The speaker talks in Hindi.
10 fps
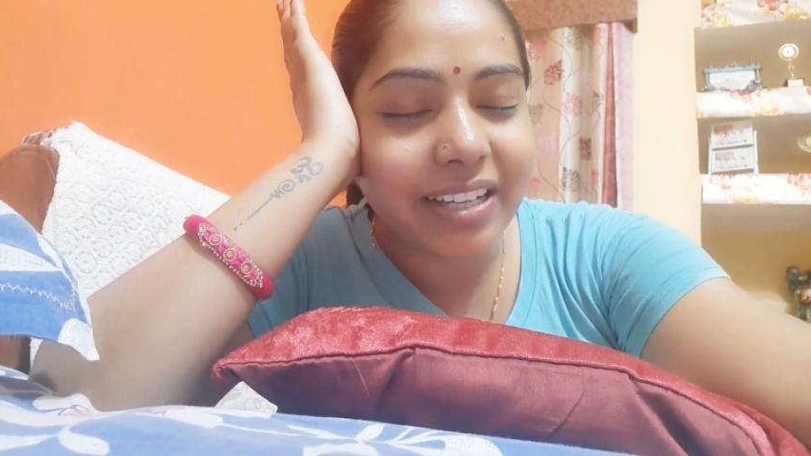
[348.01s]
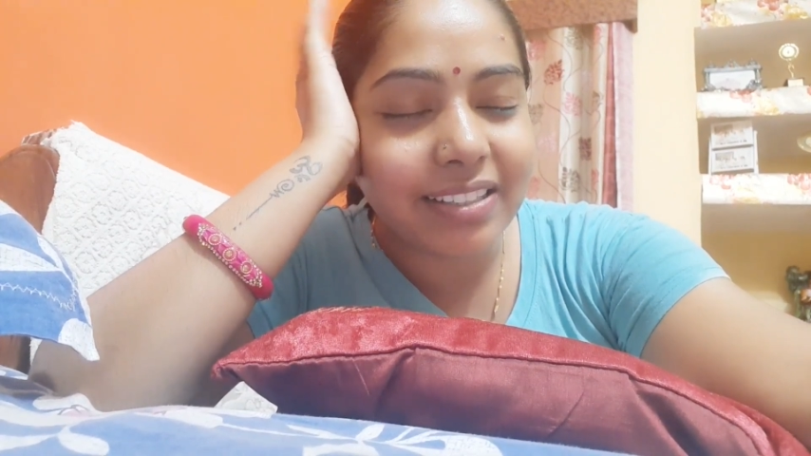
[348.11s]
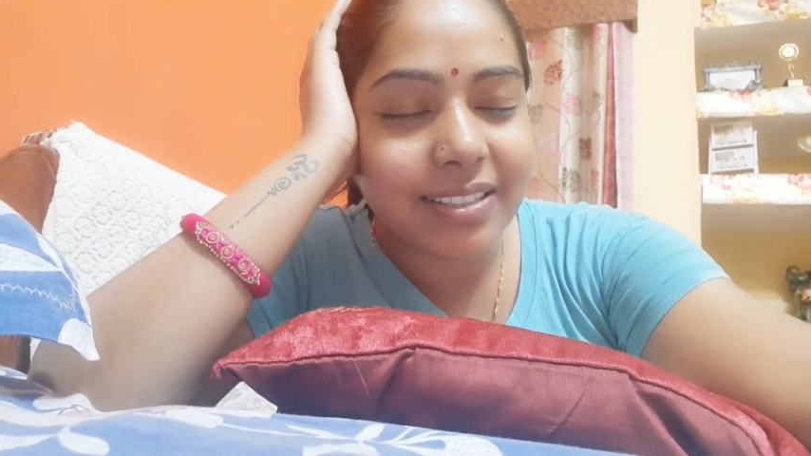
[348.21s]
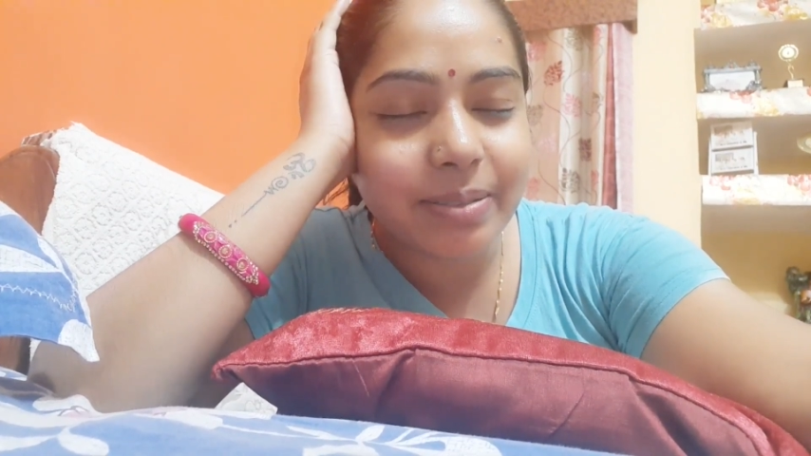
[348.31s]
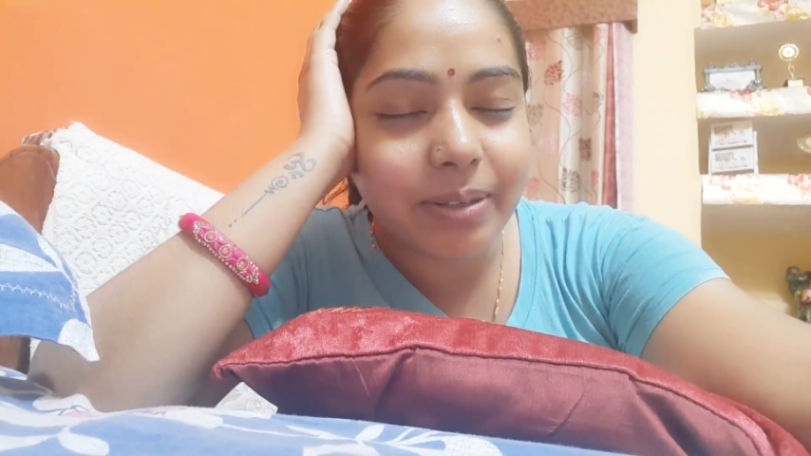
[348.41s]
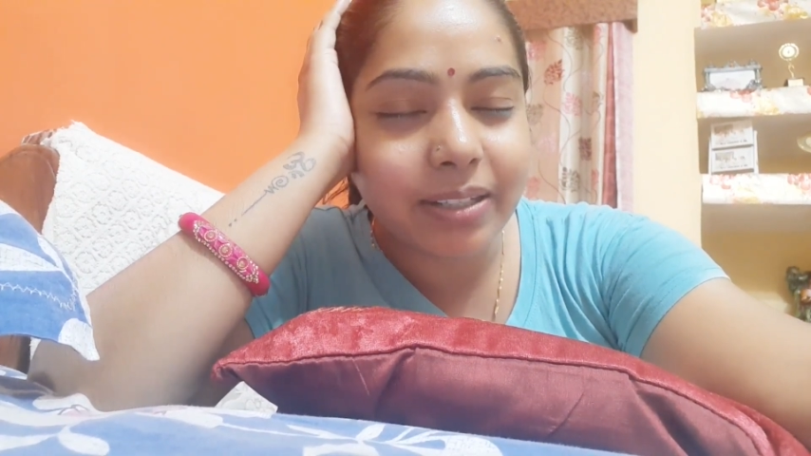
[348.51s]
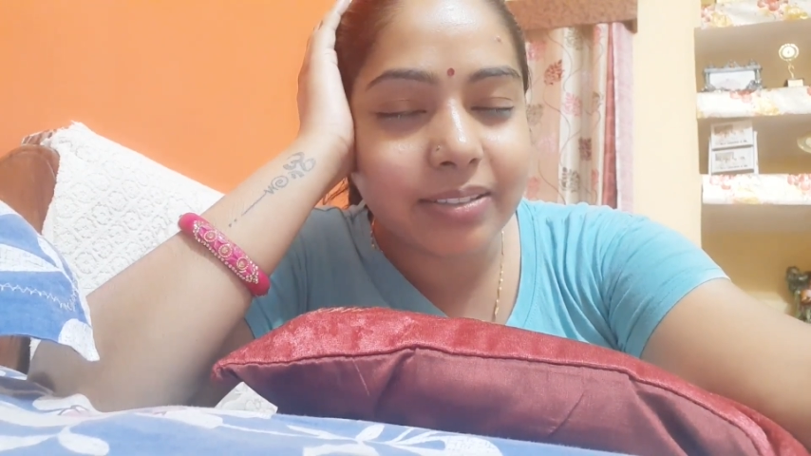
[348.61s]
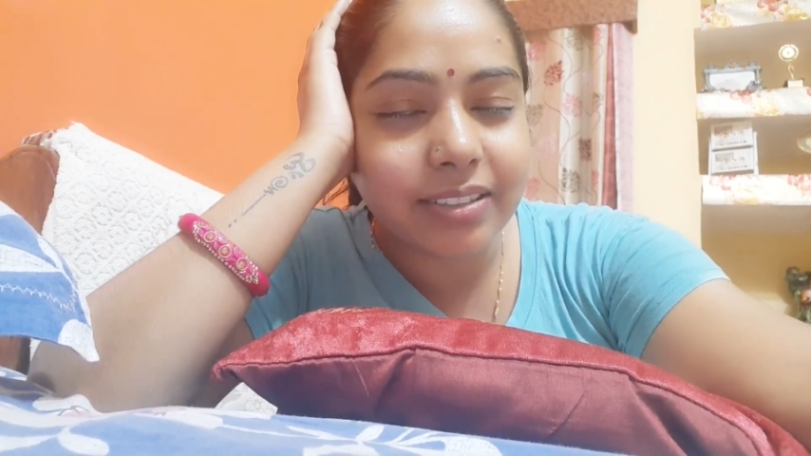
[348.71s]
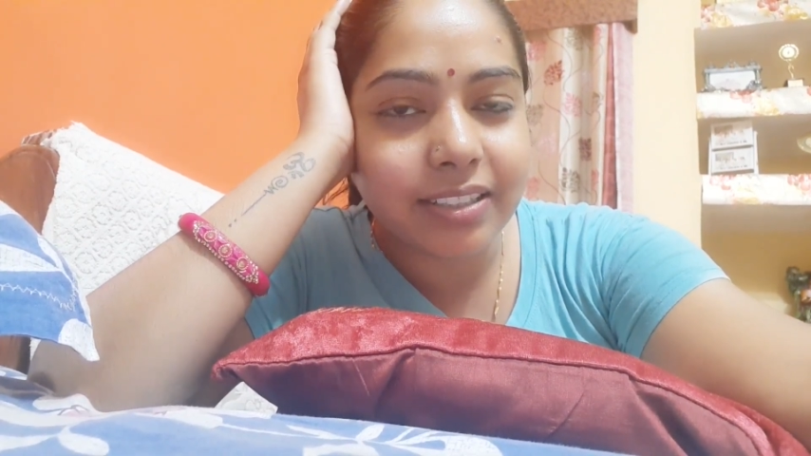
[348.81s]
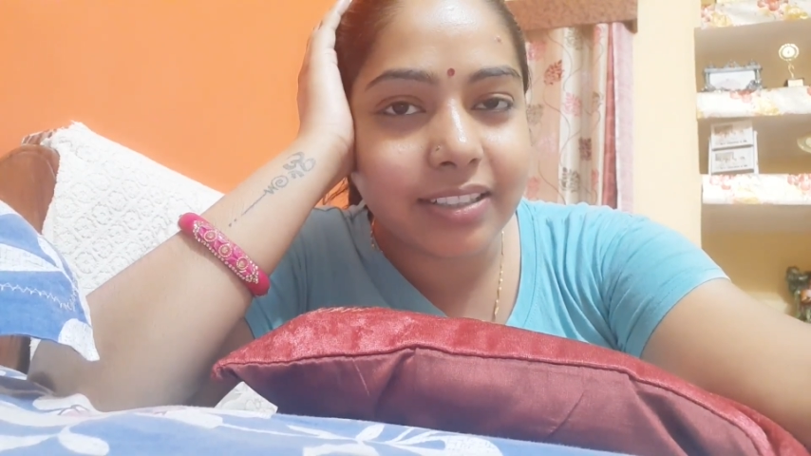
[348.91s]
दादी से
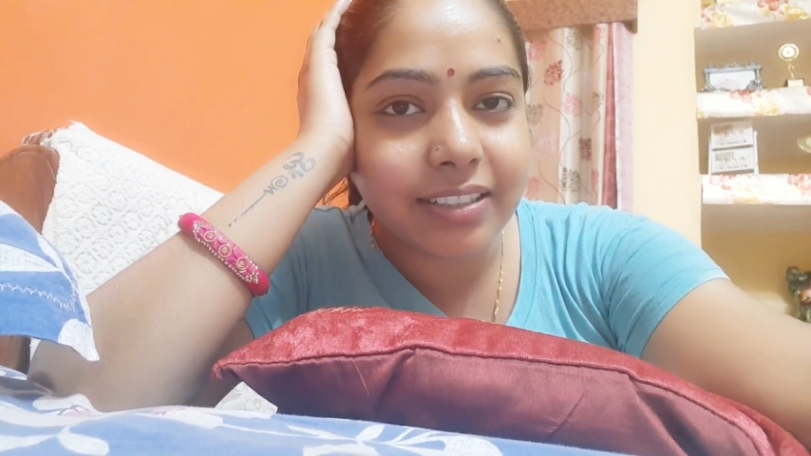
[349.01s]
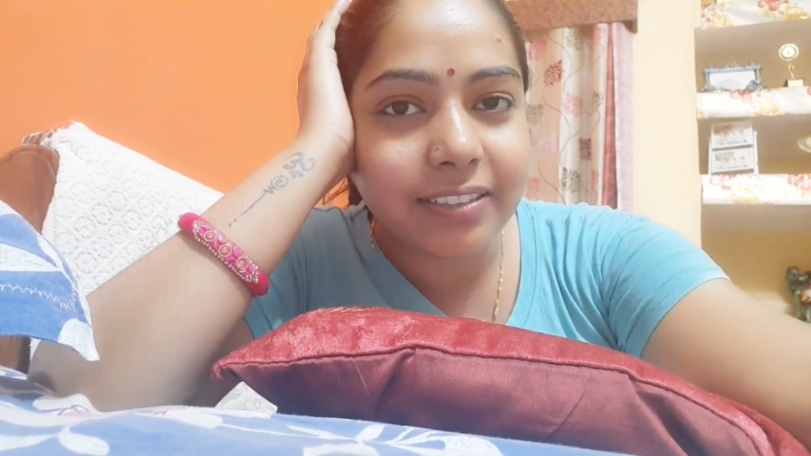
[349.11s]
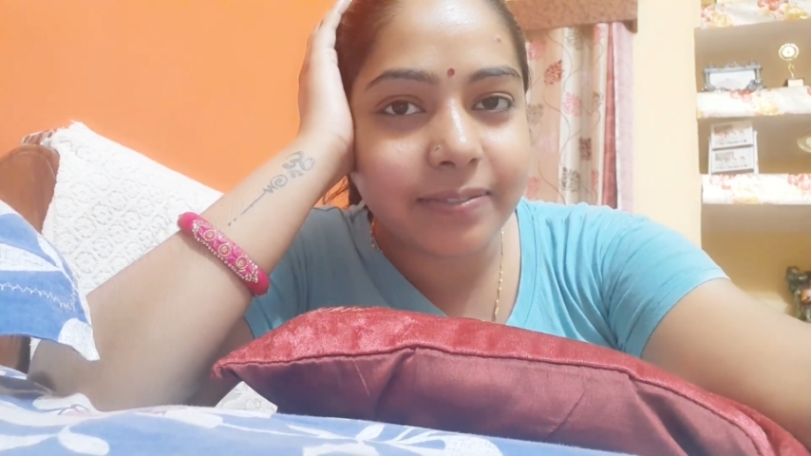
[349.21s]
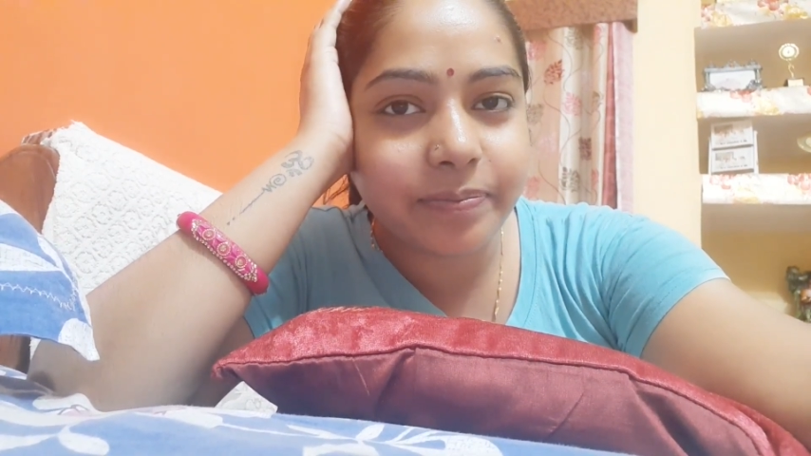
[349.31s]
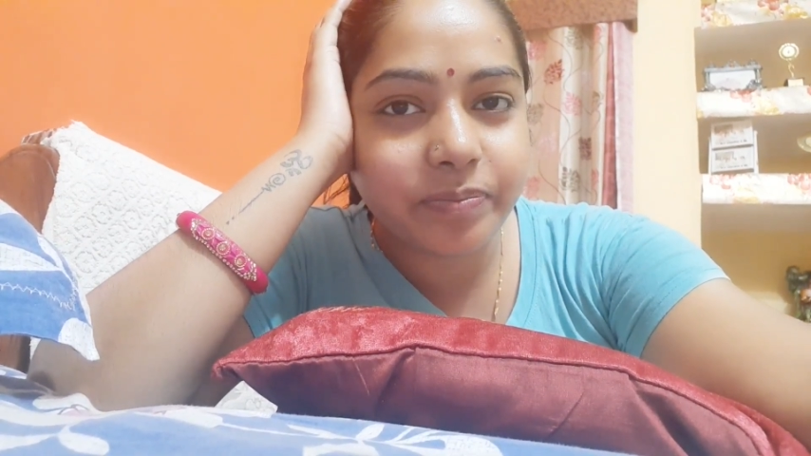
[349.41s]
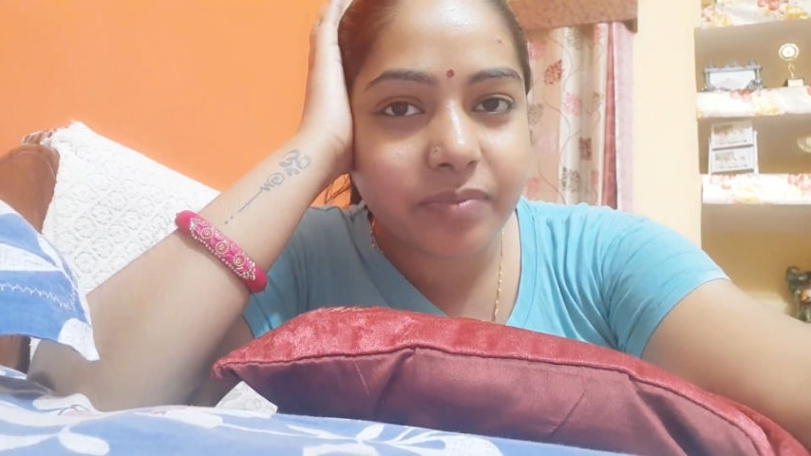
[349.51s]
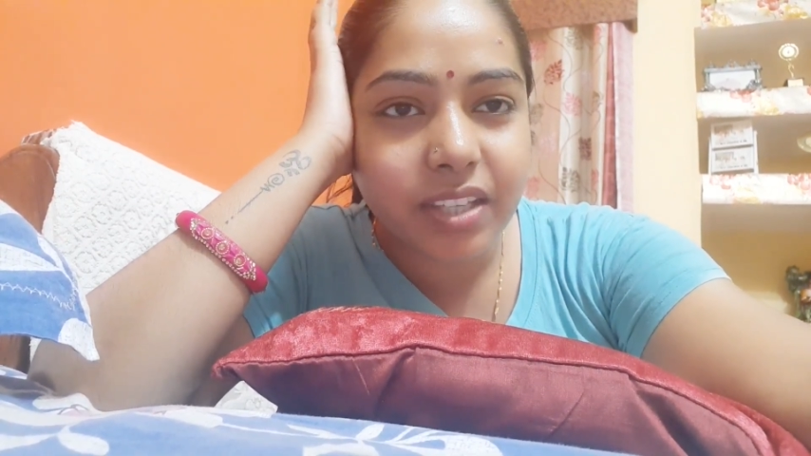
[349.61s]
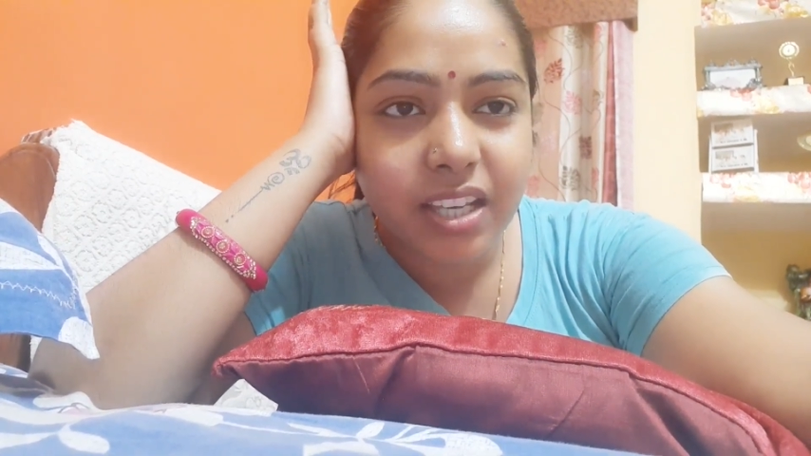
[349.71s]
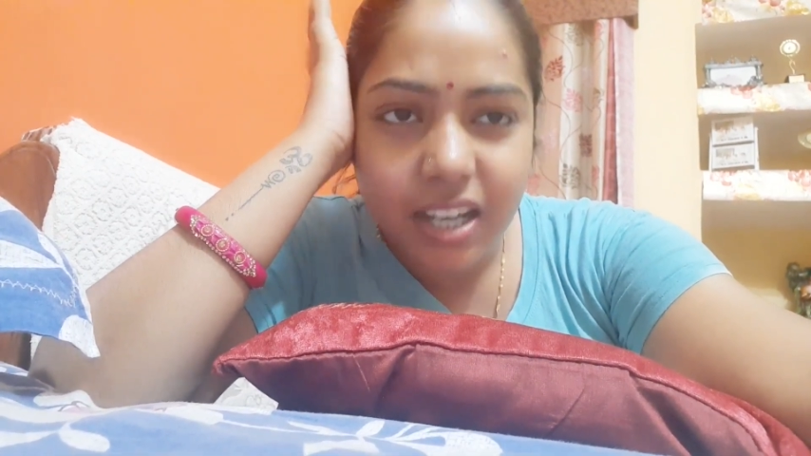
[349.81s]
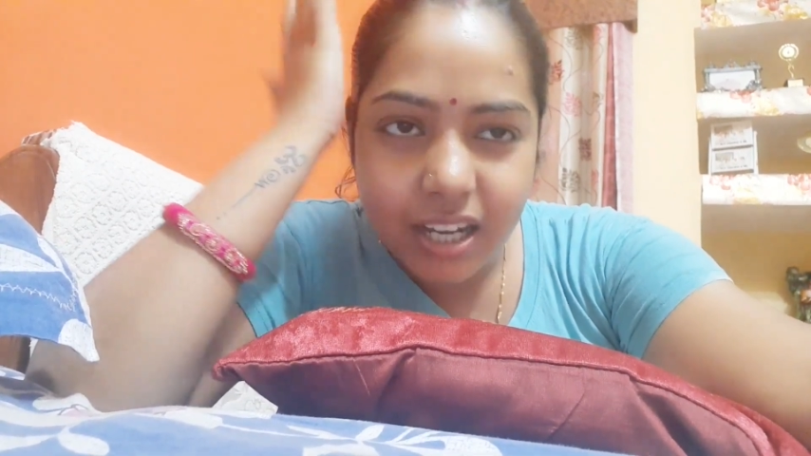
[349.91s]
बात कर रहे
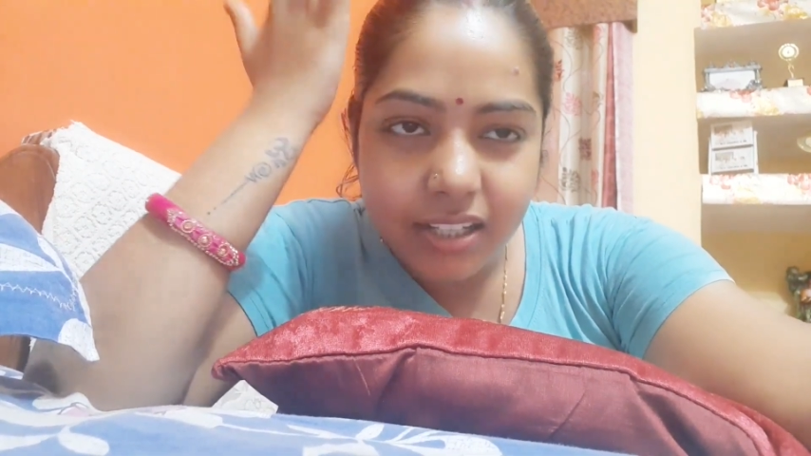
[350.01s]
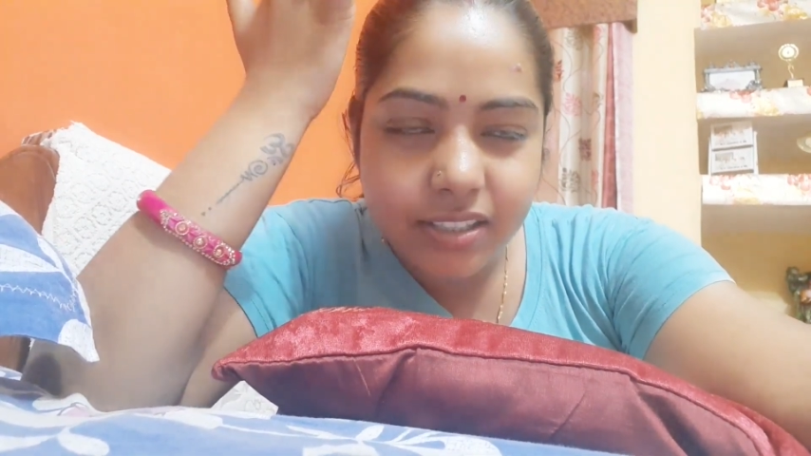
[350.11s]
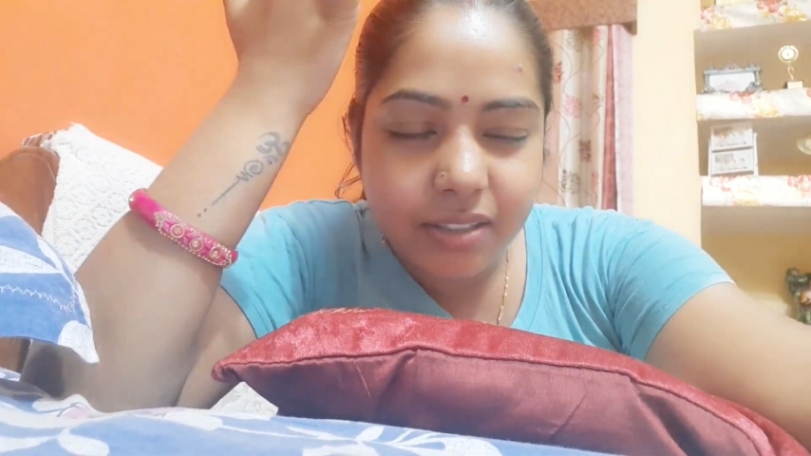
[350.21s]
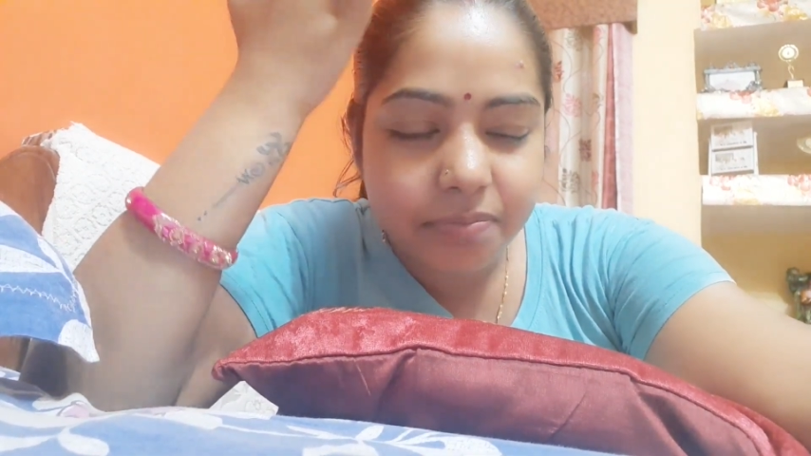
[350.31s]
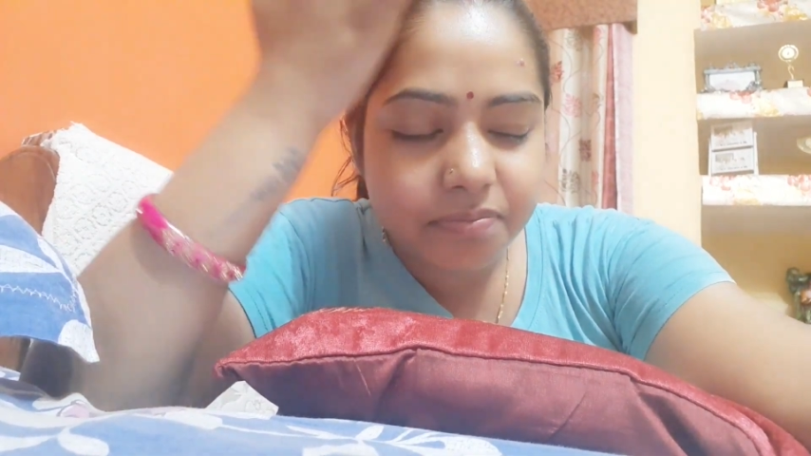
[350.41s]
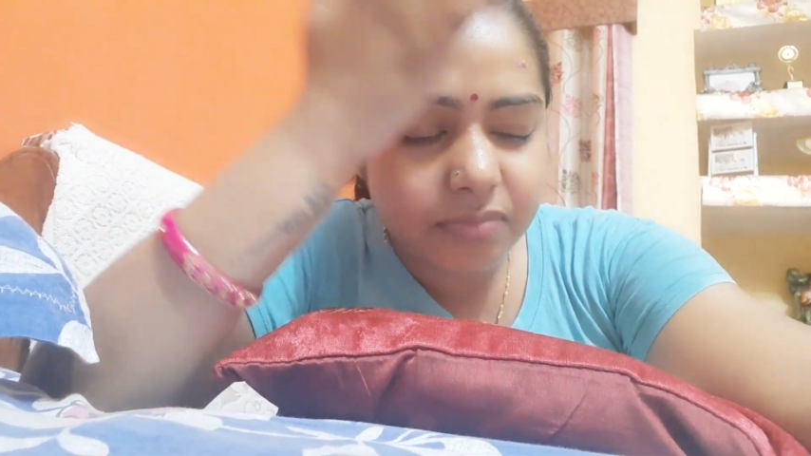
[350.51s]
हैं आज का